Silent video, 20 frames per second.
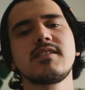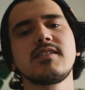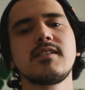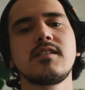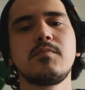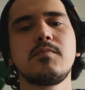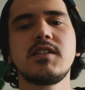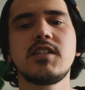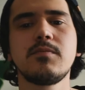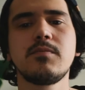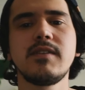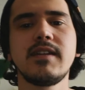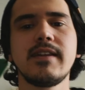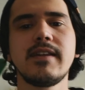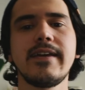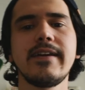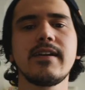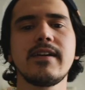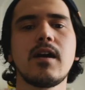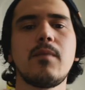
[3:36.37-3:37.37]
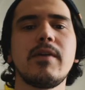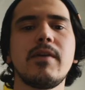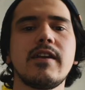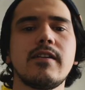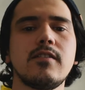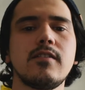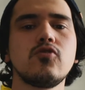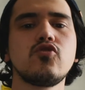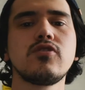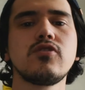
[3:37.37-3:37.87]
basit biçimiyle
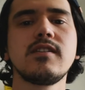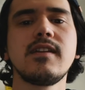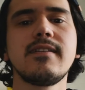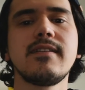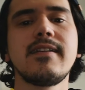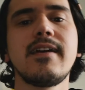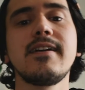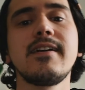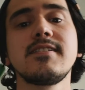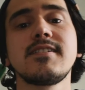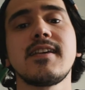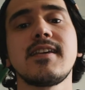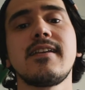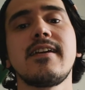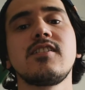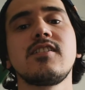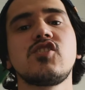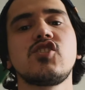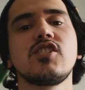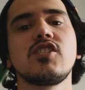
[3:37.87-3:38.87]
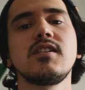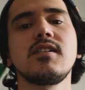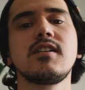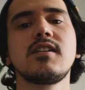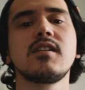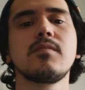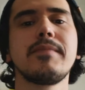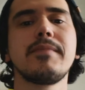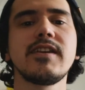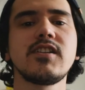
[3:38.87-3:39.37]
kamera lucida da sanatçı
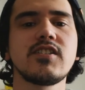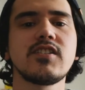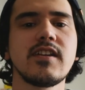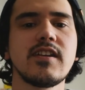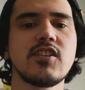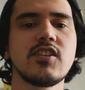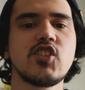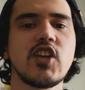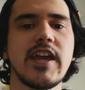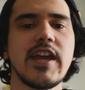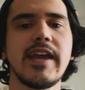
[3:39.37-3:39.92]
45 derece